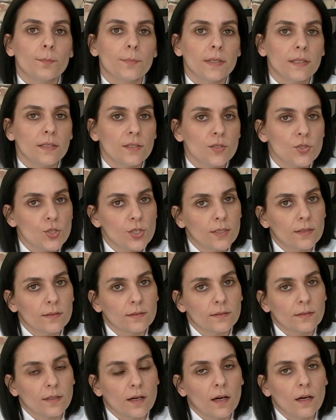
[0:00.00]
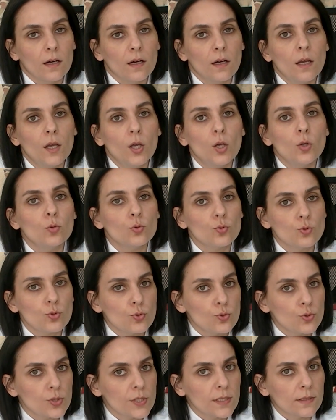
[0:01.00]
birinci yılda
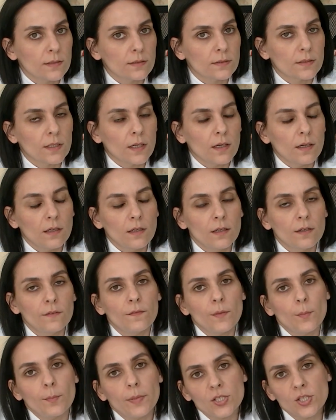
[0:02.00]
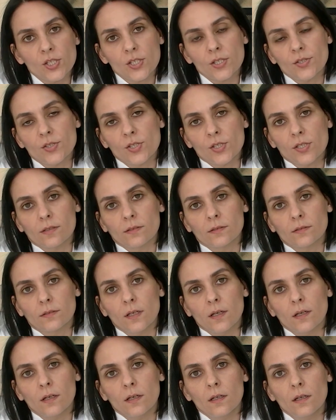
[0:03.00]
3. yılda ve 5.
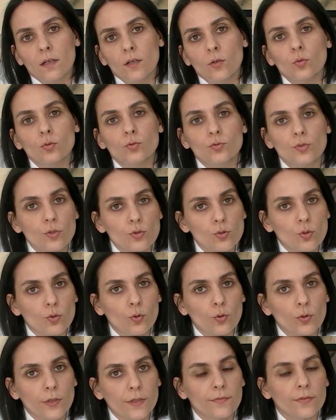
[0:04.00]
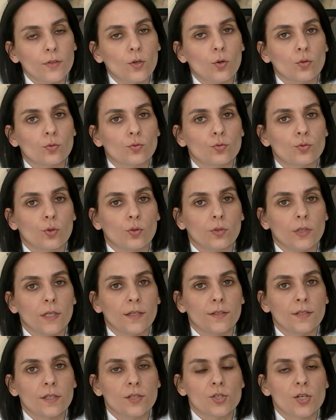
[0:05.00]
yılda ultrasonografi
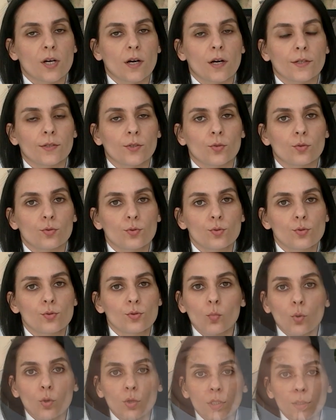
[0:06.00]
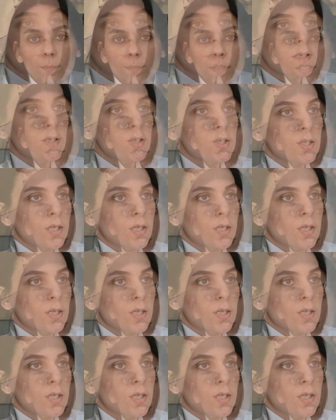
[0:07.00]
kontrollerine çağırıyoruz. Polibin